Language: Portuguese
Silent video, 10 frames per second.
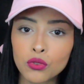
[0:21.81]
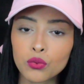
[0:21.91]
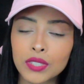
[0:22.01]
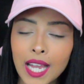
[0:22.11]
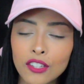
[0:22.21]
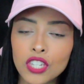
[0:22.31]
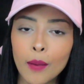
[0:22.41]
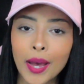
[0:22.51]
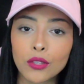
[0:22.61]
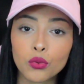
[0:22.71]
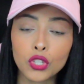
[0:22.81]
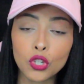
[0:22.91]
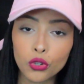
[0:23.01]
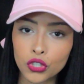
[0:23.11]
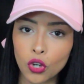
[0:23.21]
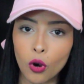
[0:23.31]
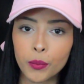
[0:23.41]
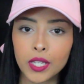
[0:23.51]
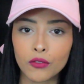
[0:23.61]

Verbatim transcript: de um site chamado YoShop,